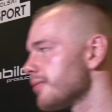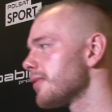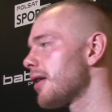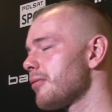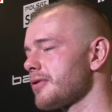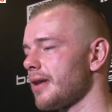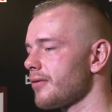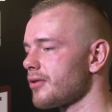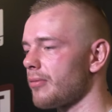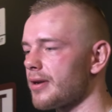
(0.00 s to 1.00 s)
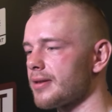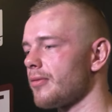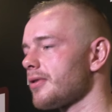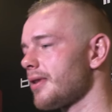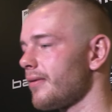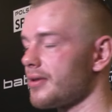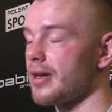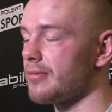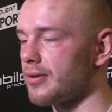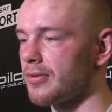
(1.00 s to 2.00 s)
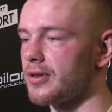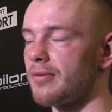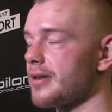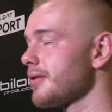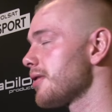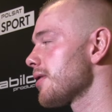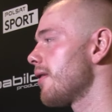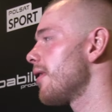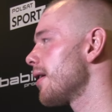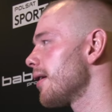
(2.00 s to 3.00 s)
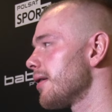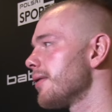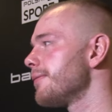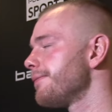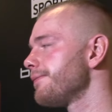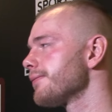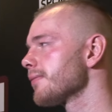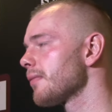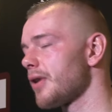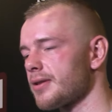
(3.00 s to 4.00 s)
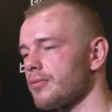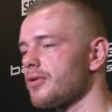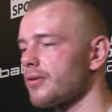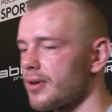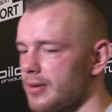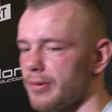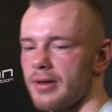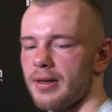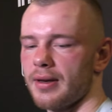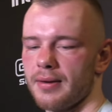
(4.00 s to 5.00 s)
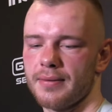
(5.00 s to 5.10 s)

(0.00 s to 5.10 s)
dał, postawił się bardzo mocno, wiedziałem, że będzie bardzo ciężka walka. Nie? Bardzo mu dziękuję za pojedynek.